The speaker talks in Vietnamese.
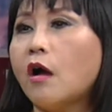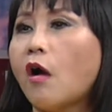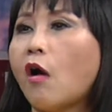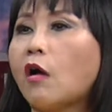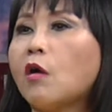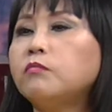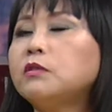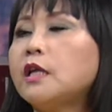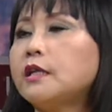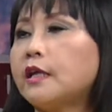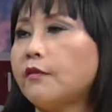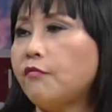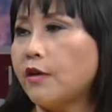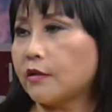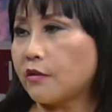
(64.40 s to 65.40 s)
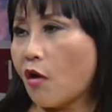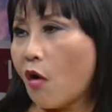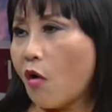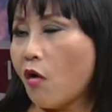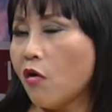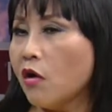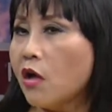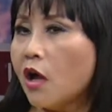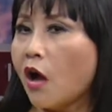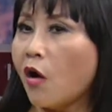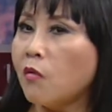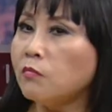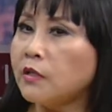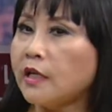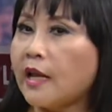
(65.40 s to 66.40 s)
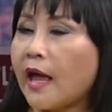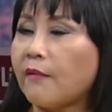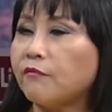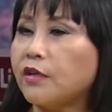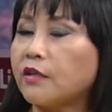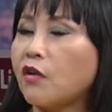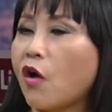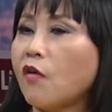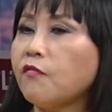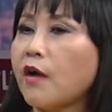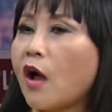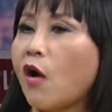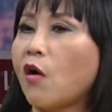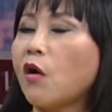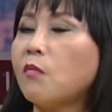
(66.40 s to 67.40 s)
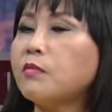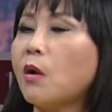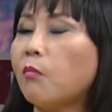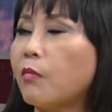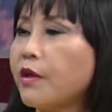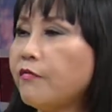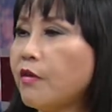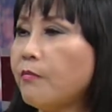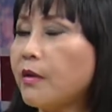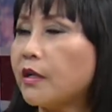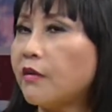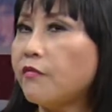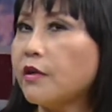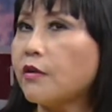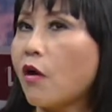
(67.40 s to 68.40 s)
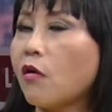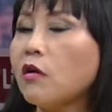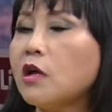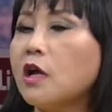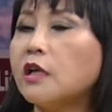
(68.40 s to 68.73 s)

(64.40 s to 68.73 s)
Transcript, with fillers: họ không thích cái việc đó họ không thích làm việc đó và họ không đồng ý với mình cái việc đó ừ.